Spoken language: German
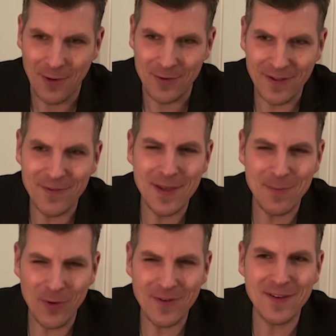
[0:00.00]
Und deswegen
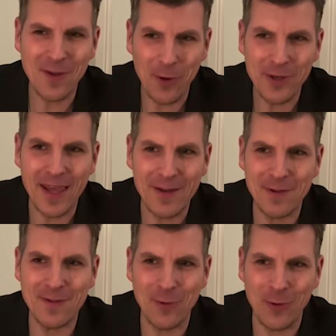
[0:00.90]
möchte ich dir heute
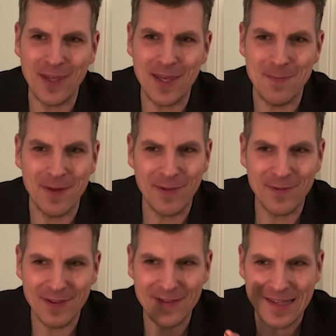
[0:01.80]
etwas zurückgeben, etwas,
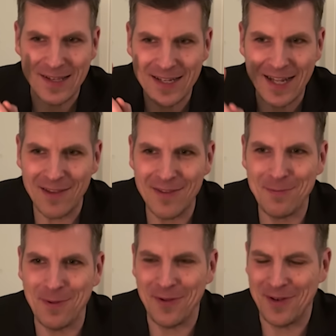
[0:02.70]
was dir
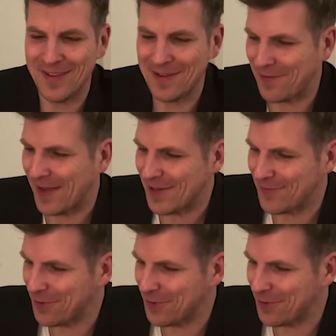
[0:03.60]
ganz besonders gefallen